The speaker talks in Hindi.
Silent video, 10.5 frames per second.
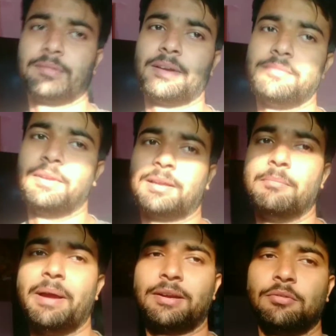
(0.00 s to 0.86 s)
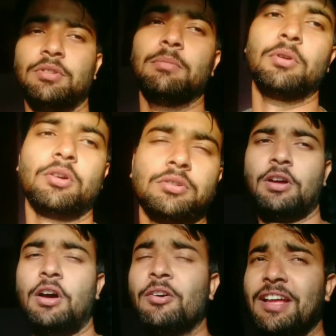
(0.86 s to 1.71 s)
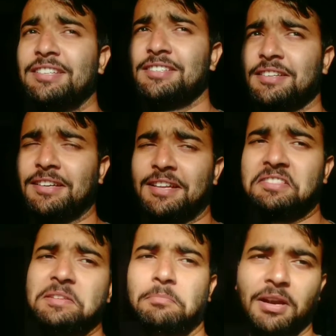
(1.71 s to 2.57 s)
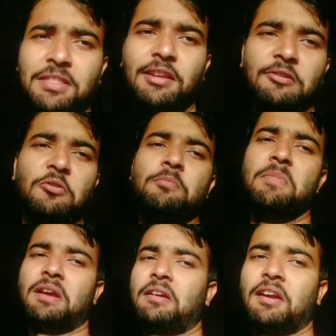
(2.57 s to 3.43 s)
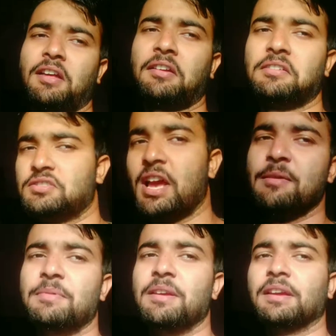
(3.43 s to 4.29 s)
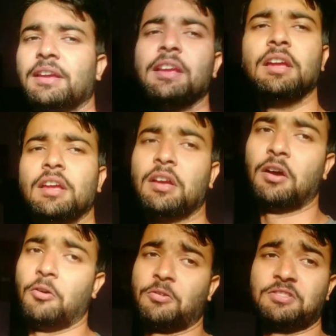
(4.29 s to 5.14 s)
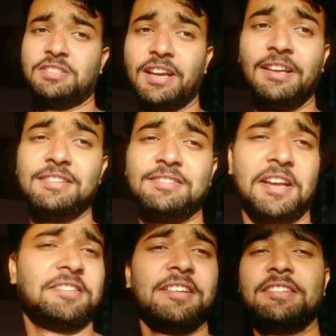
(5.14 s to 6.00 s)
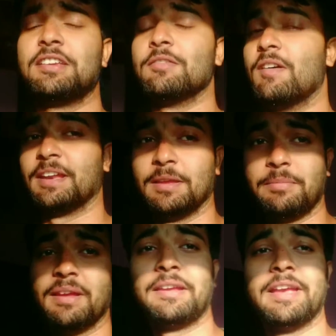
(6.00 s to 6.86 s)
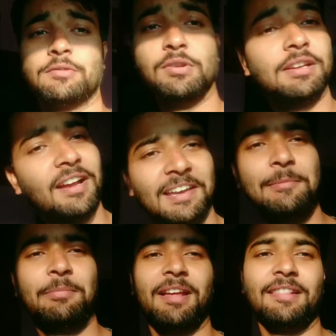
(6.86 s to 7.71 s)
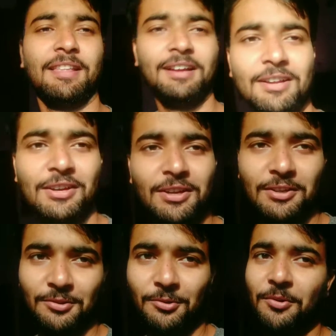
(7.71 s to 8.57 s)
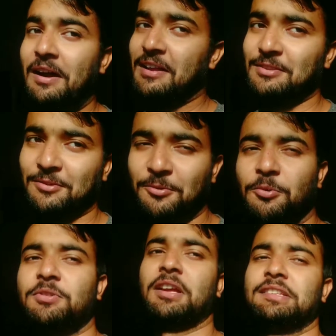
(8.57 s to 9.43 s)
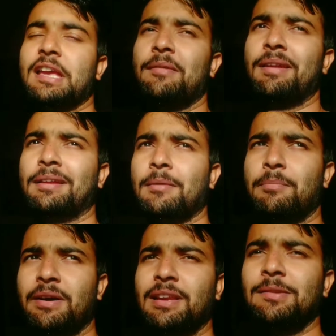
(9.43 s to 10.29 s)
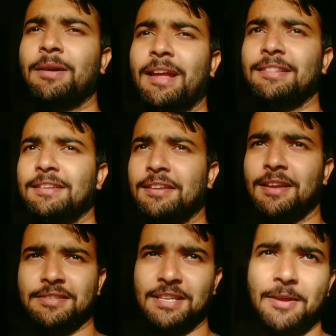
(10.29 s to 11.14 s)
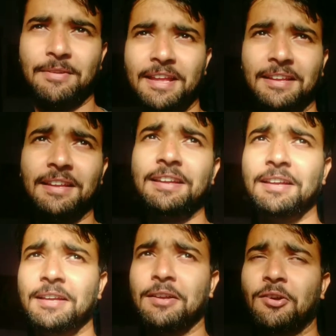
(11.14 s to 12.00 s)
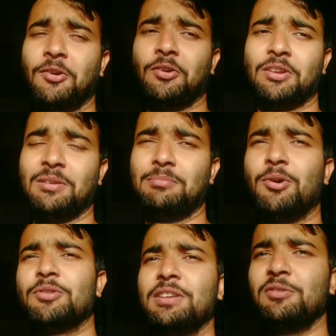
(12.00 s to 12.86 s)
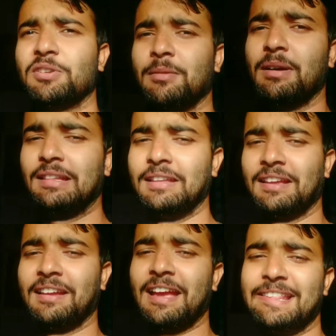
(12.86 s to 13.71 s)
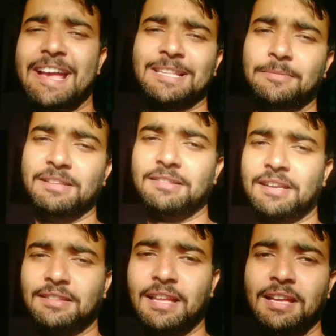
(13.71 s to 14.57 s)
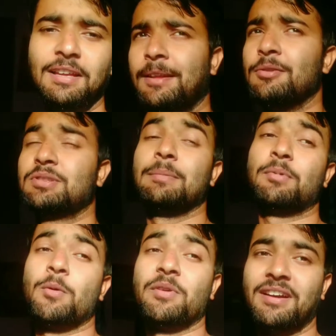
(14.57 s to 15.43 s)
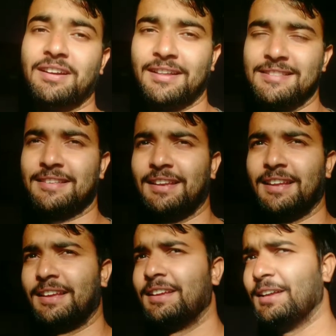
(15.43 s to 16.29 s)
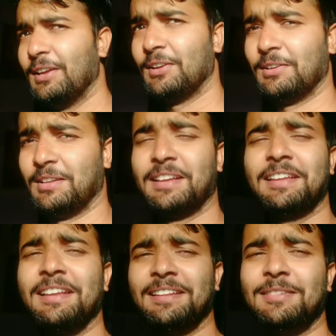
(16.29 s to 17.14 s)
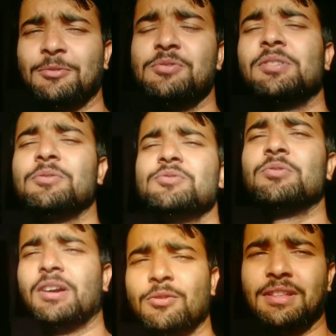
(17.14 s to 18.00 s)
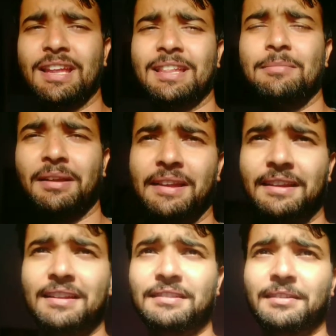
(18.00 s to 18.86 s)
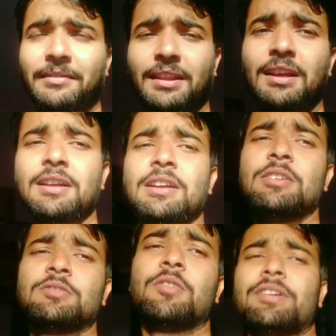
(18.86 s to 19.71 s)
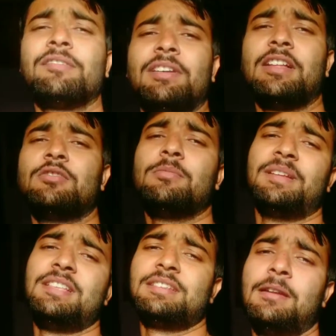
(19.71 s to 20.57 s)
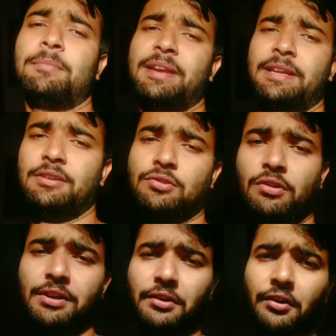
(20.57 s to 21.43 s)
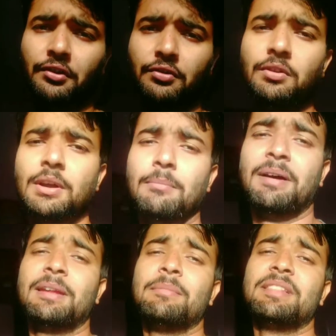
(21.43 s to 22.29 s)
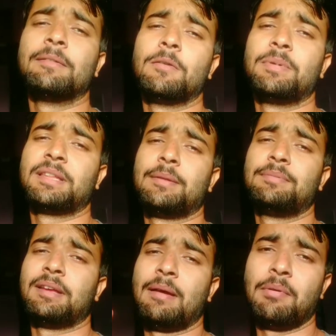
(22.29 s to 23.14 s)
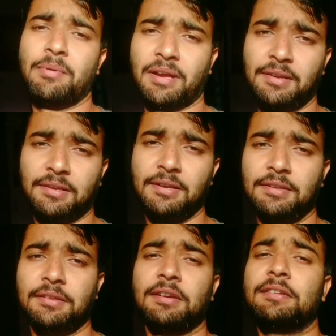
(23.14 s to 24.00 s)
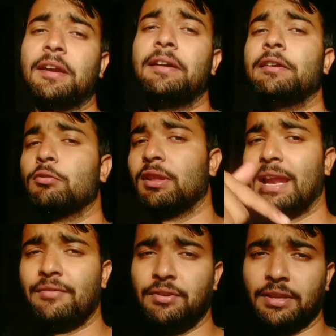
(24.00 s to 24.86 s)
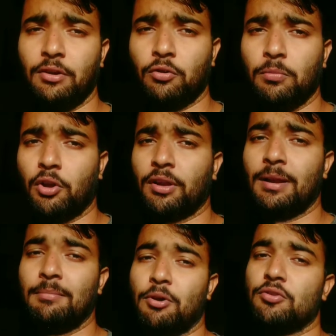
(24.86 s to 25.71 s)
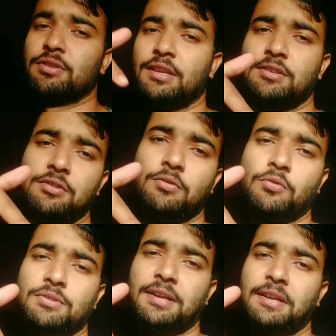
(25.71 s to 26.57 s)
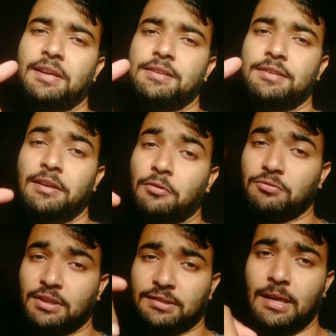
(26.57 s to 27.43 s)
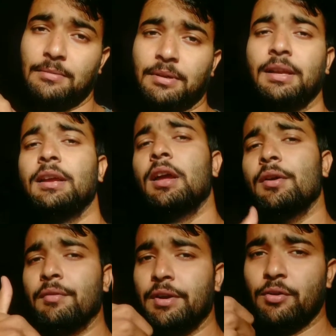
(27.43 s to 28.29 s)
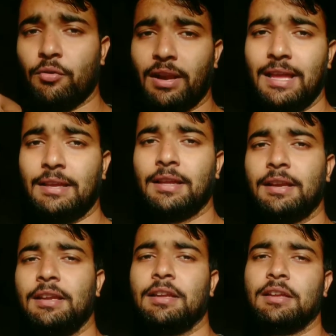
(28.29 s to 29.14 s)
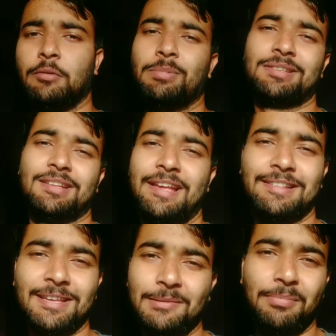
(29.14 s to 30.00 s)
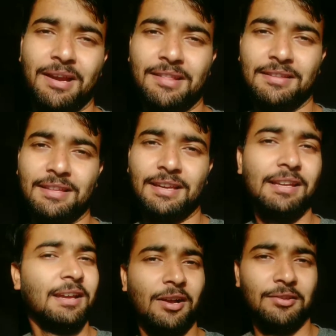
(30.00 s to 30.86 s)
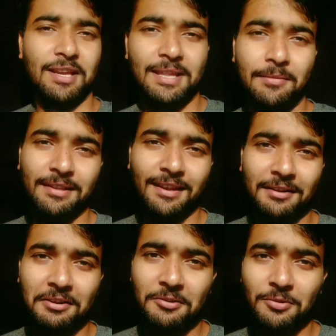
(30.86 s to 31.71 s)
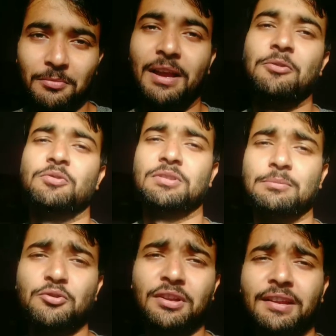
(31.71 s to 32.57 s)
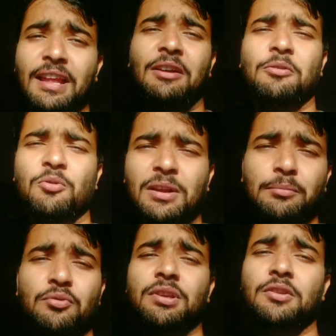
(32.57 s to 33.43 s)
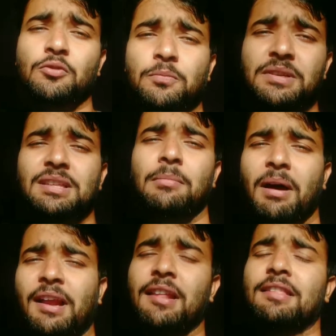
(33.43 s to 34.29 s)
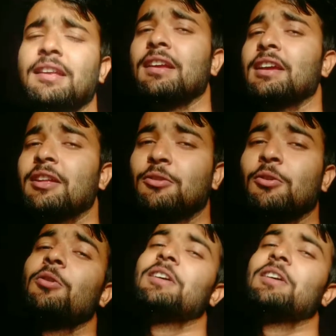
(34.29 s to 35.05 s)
सो गाइस वेलकम बैक टू द ब्लॉग और आज इस कड़कती भड़कती धूप में कड़क चाय पियेंगे और चाय चाचा जी के वहाँ नहीं पियेंगे एक्चुअली कल ही प्लान था तो आज खुद का चाय बनाएंगे पहली बार आई थिंक यहाँ चाय बनाएंगे और बहुत दिनों के बाद देखें कैसा एक्सपीरियंस रहता है ना उसके प्रॉपर इंटेंसिन है देखें कुछ ना कुछ जुगाड़ होता रहता है मैकेनिकल इंजीनियर बनता सो फ्रेंड फिलहाल जो मेरे चैनल पर नया सो आई यू मैं नेम प्रताप सिंह आम मैकेनिकल इंजीनियर टर्न टू द लाइफ यूट्यूब ब्लॉगर हम बहुत सारी चीजों को जानने के लिए चैनल को सब्सक्राइब करें वीडियो को लाइक करें बस ऐसे ही प्यार देते रहे और ज्यादा बढ़िया लगा हो तो भाई को सपोर्ट करना है गोरखपुर से यूपी से भारत से तो